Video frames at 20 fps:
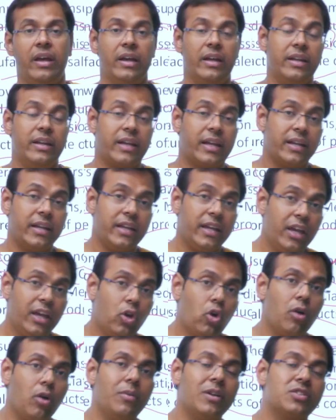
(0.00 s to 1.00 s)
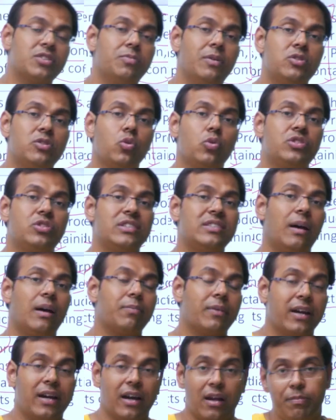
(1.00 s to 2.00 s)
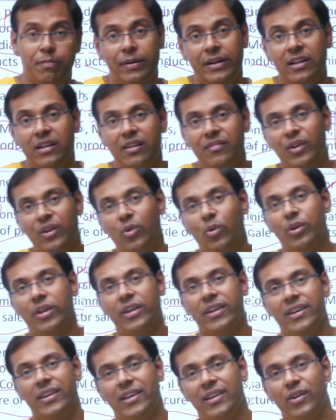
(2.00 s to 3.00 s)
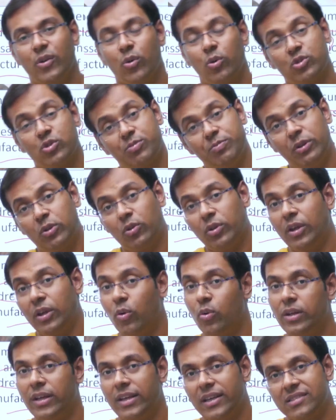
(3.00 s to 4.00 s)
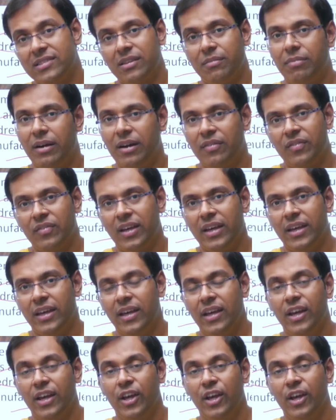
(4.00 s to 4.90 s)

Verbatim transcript: लेकिन ई कॉमर्स में जो चीज आपके घर पे डिलीवर हो रही है उसमें तो ये होने की संभावना है